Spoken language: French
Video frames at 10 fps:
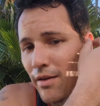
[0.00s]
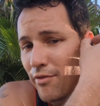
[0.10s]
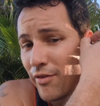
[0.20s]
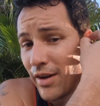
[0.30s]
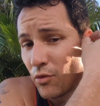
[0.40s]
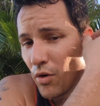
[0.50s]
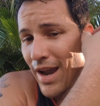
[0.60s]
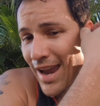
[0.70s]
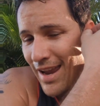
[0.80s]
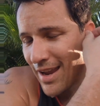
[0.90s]
Think
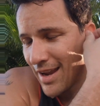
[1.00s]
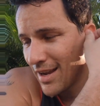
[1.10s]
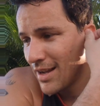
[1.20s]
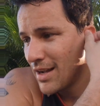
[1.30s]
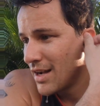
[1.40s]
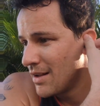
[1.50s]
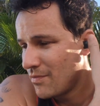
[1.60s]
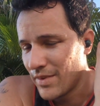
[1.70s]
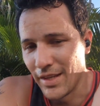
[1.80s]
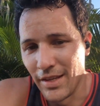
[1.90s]

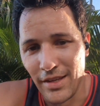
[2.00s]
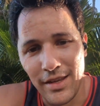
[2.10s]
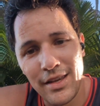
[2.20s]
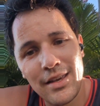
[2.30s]
Et,